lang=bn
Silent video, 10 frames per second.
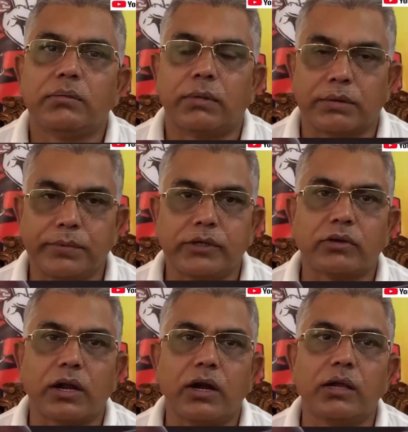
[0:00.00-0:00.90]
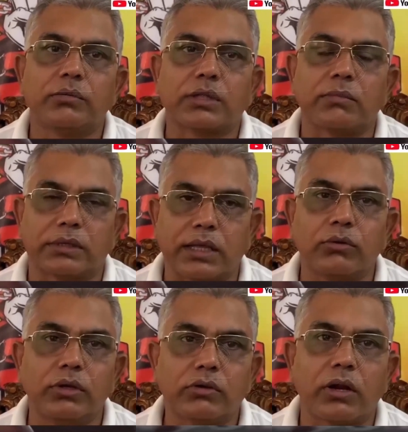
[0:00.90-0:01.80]
মারপিট করা হয় এবং তার মাথায়
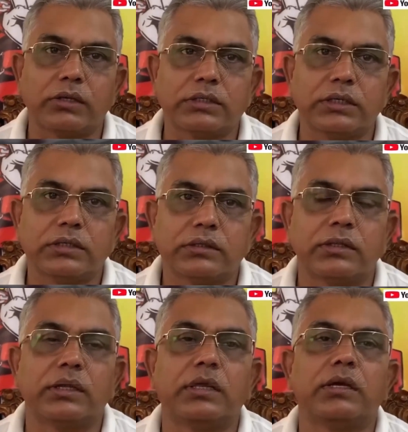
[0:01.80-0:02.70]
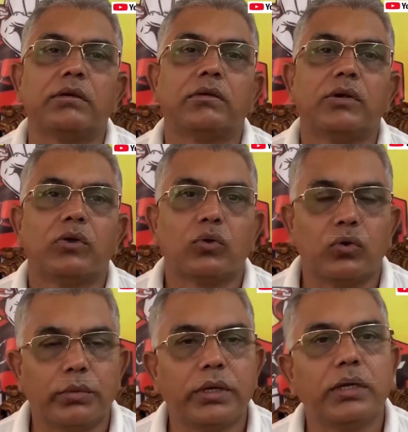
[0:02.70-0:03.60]
গুলি করা হয়েছে তিনি
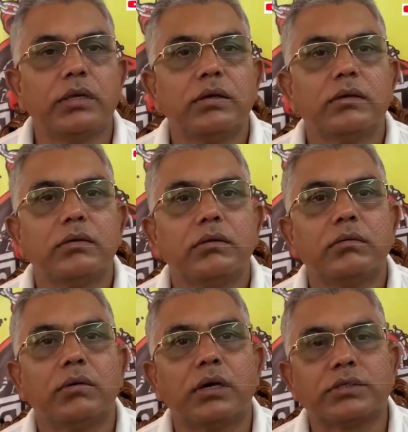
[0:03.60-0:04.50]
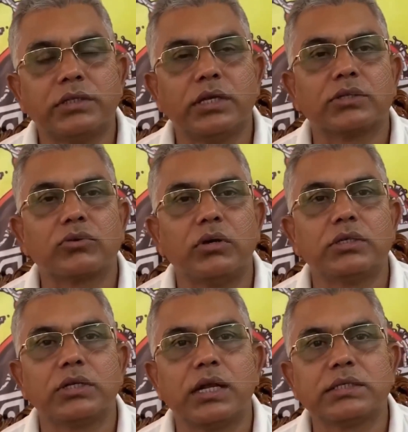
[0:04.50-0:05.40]
খুবই সিরিয়াস
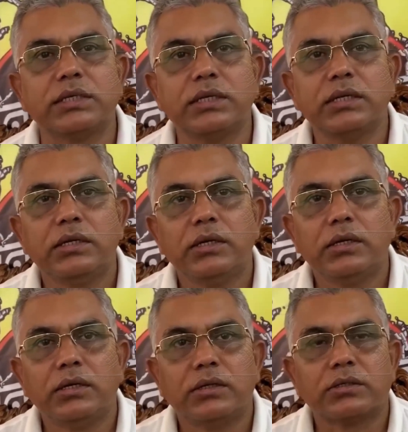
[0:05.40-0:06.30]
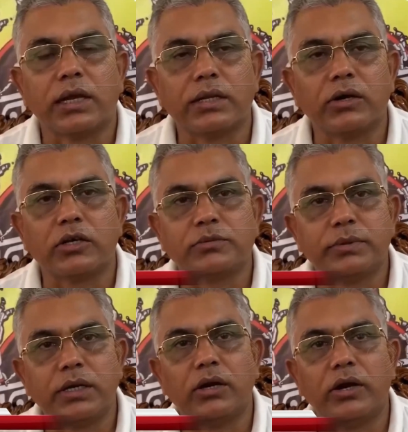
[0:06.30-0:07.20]
কন্ডিশনে আছে স্থানীয়
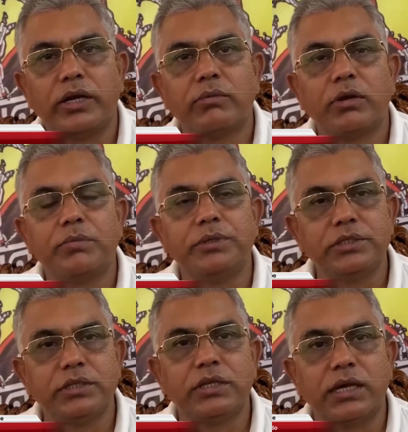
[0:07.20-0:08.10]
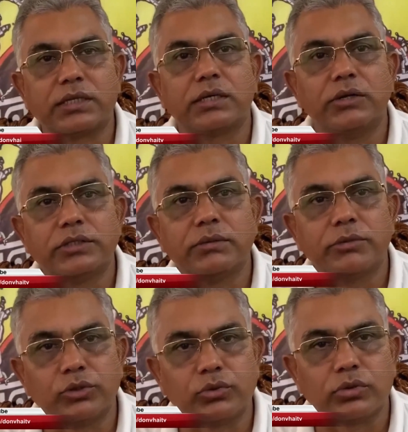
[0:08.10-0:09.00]
হসপিটালে হয়নি বলে পিজিতে নিয়ে আসা হয়েছে
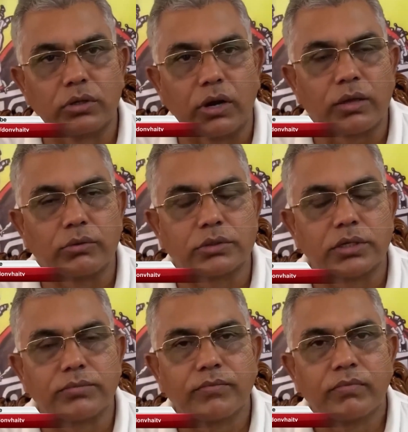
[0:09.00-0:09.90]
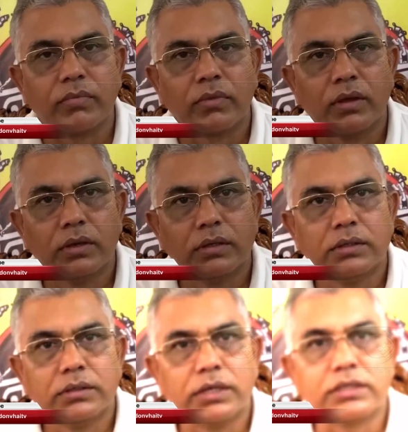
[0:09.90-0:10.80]
মৃত্যুর সঙ্গে করছে
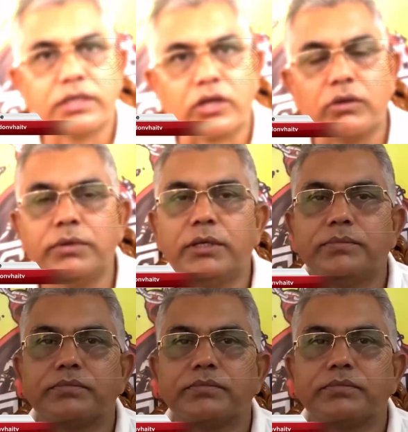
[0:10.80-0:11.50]
ঠিক সেরকমই